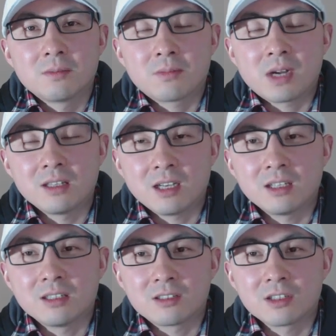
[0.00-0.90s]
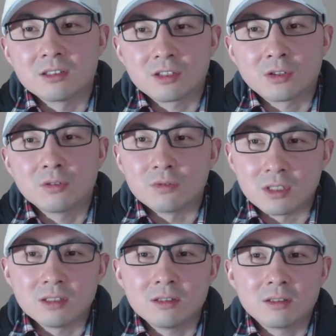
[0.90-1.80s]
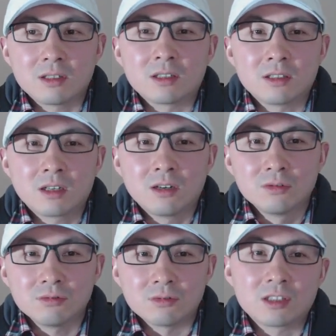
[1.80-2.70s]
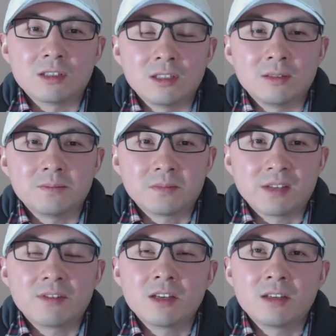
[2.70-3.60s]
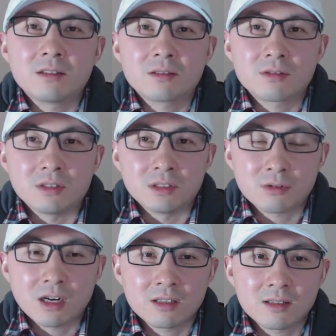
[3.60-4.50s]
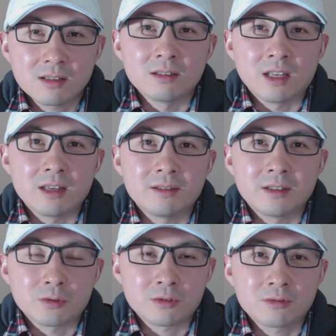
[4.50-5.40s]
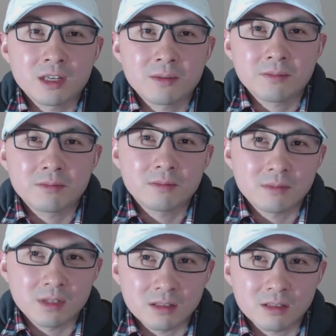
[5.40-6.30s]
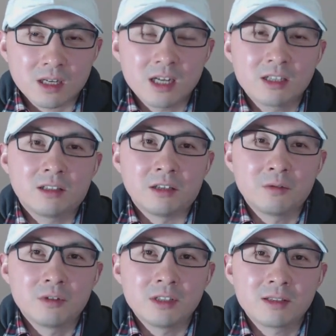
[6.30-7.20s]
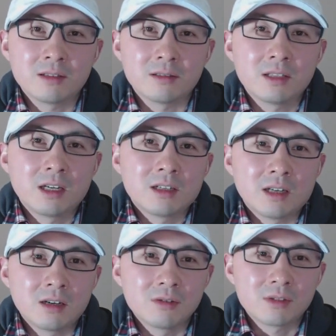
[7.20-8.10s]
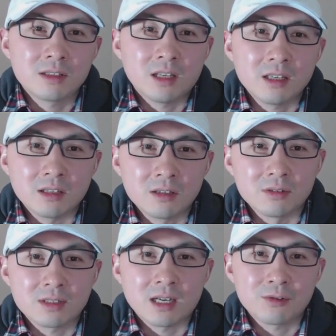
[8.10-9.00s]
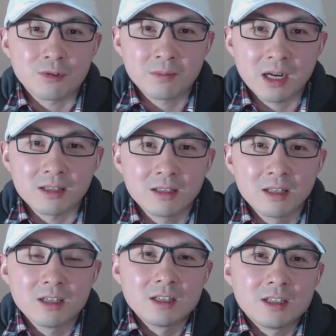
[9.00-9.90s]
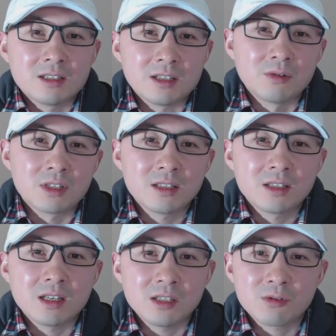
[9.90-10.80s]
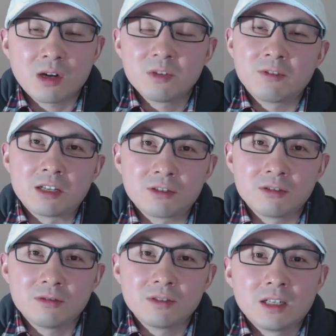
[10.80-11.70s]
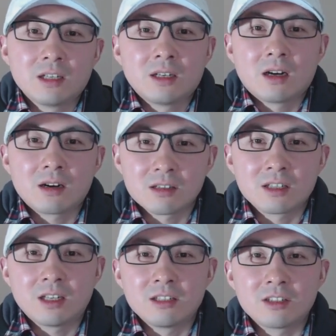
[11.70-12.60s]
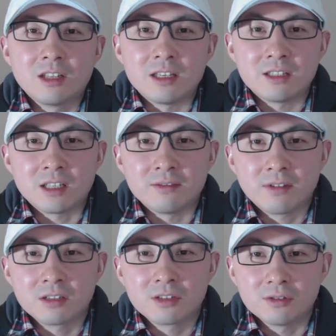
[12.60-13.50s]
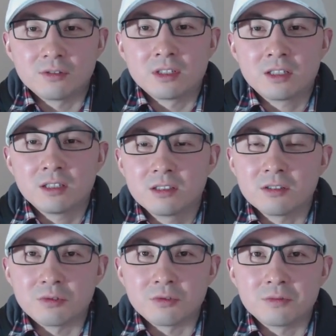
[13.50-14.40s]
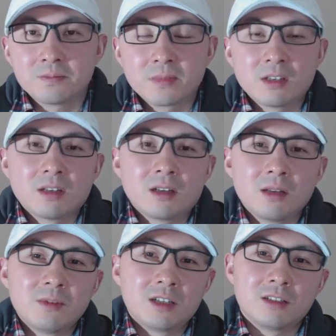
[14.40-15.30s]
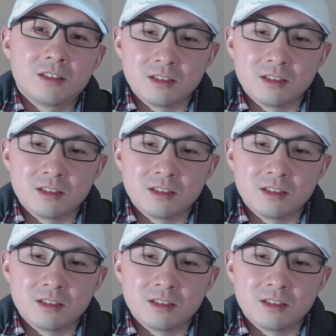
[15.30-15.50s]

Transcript: 判他的政治动机让人高度质疑，因为你抓了四年，也就中间开始停过一次，然后四年以后才宣判，结果现在一抓孟晚舟，二十天之内，检方就有了新证据，那么